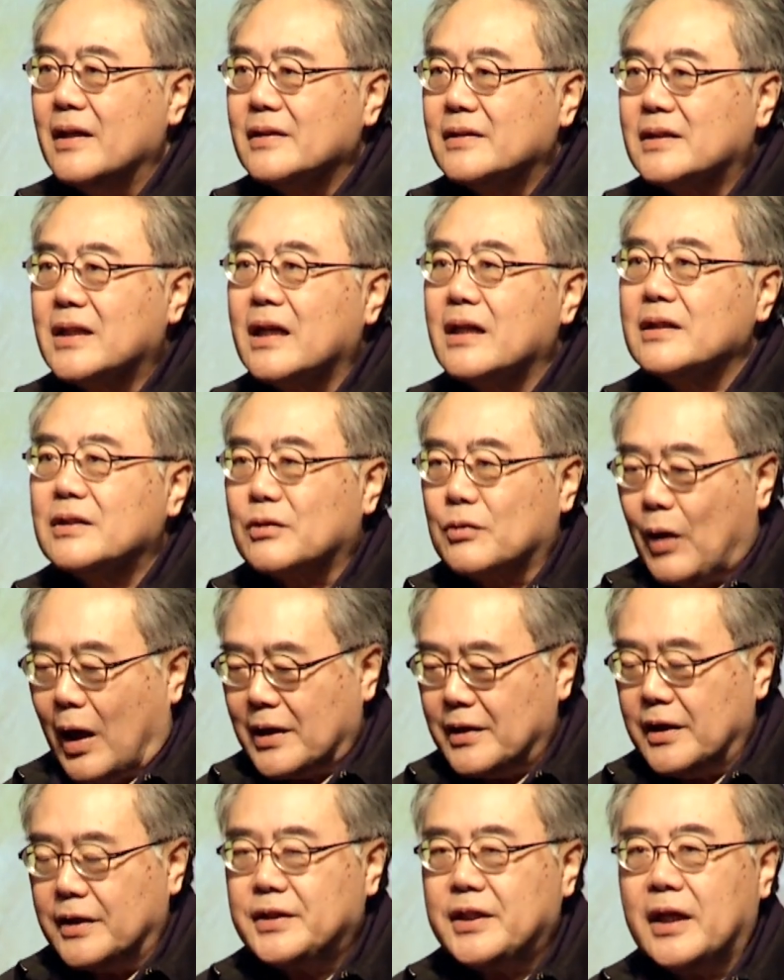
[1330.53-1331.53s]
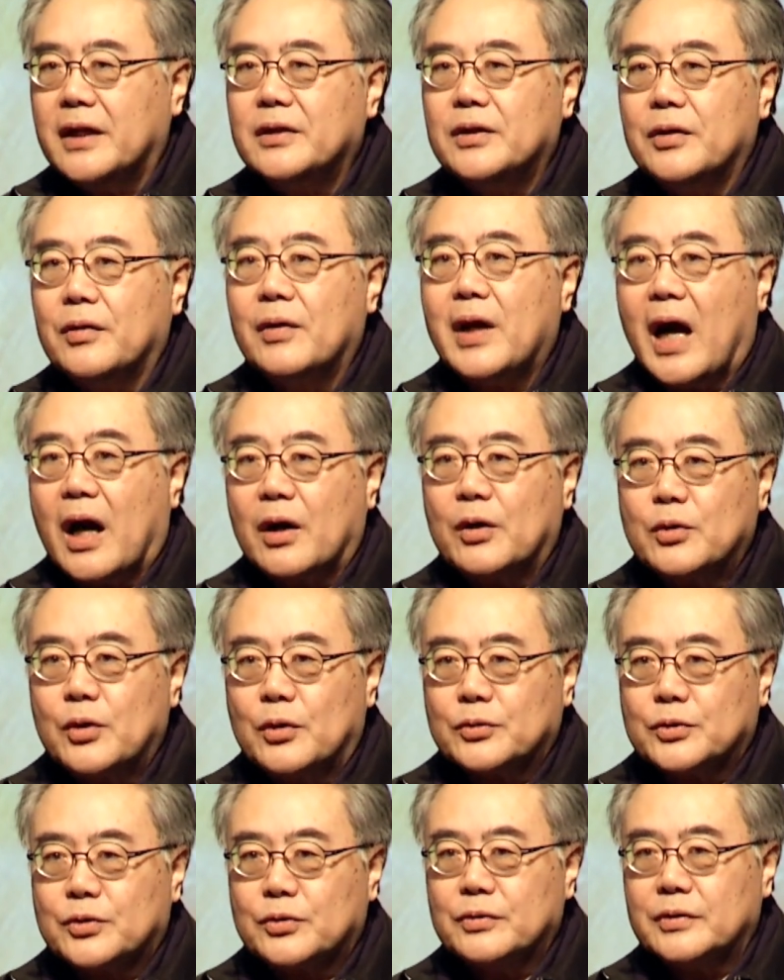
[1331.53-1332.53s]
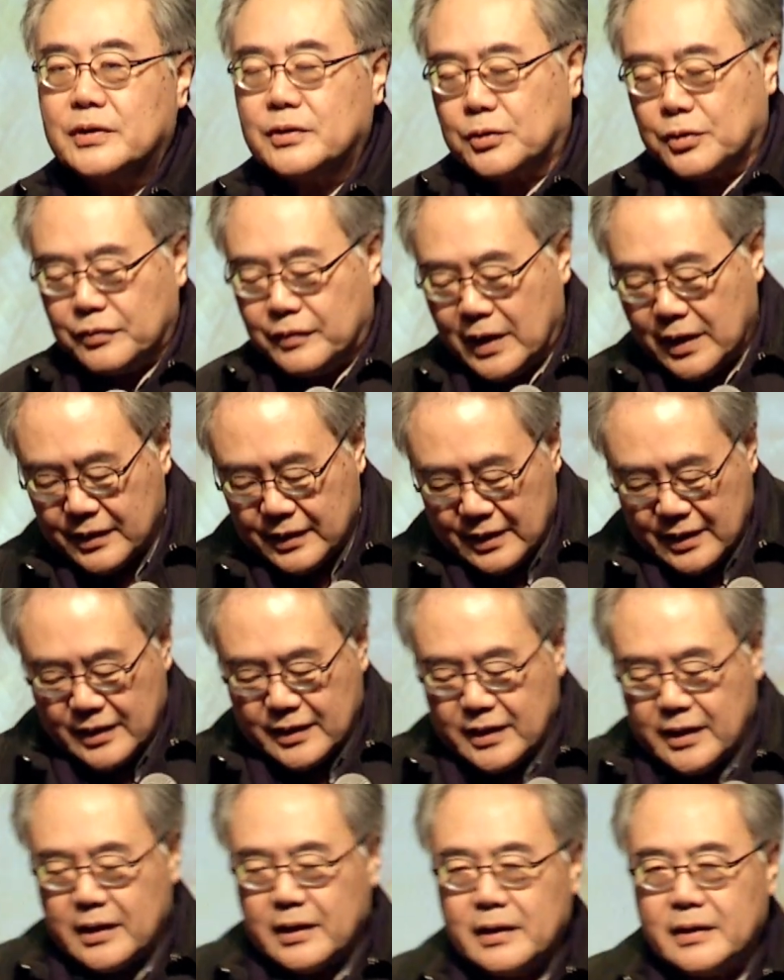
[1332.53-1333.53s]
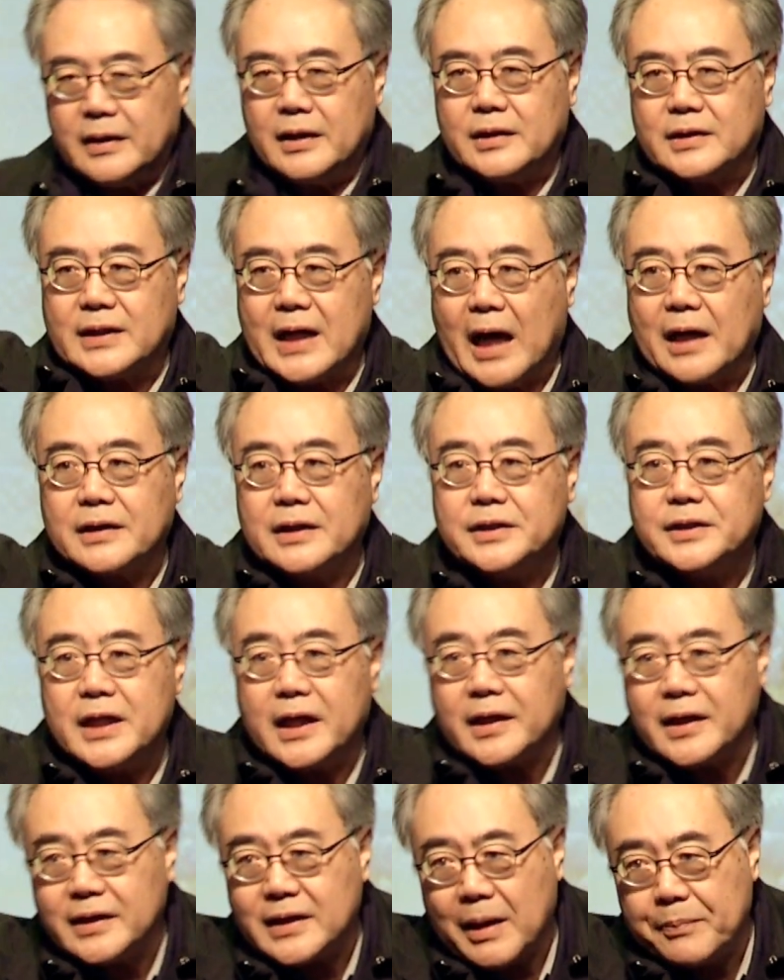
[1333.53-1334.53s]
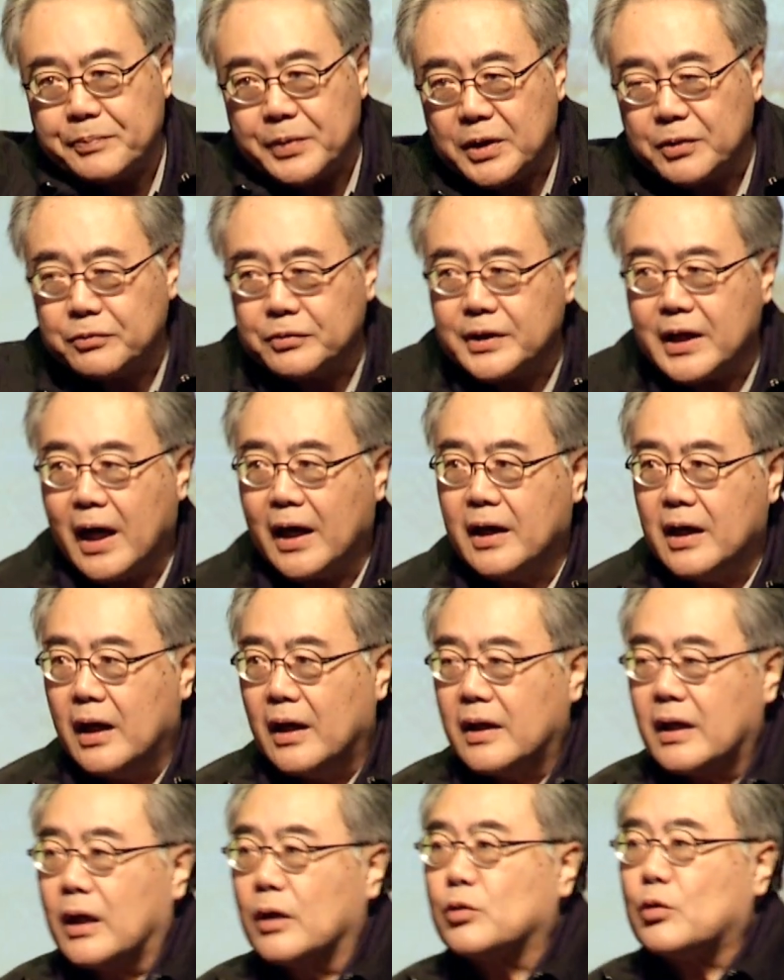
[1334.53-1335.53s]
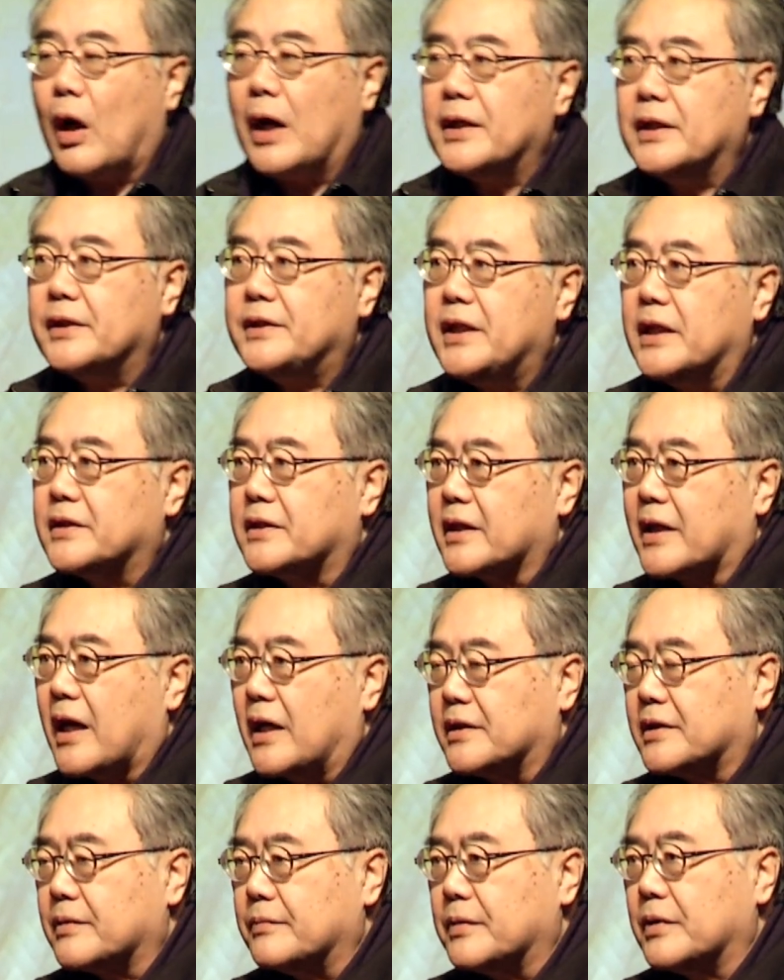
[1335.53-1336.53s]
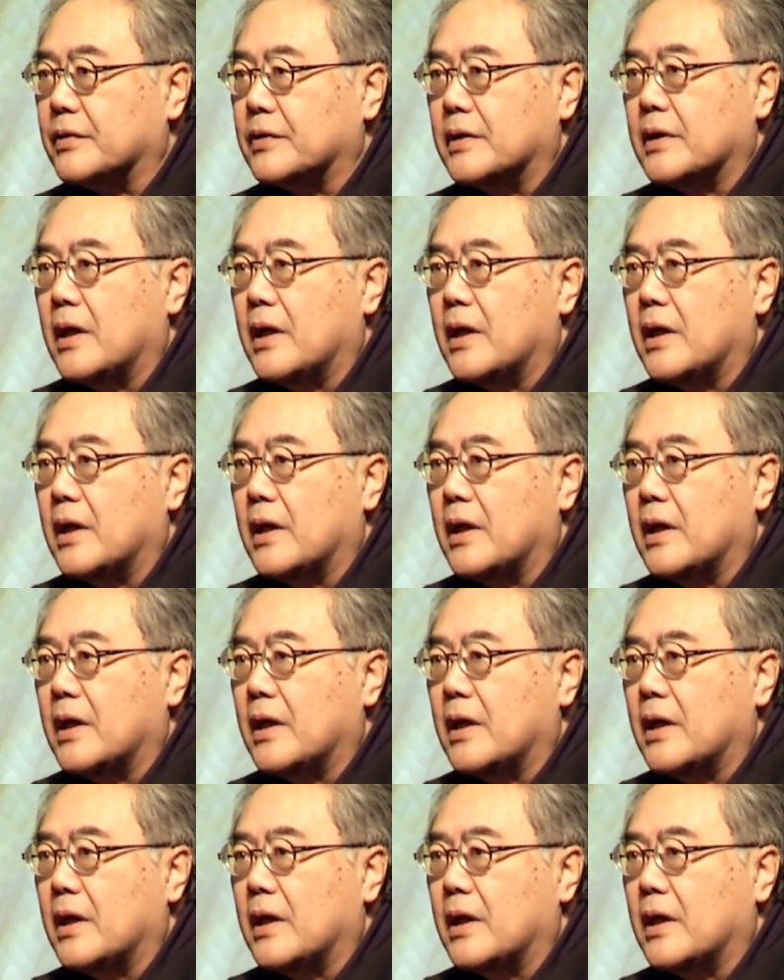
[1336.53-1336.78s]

这个短的剑有两个用处，除了你长的剑跟人家比武一样，那个短的剑是干什么？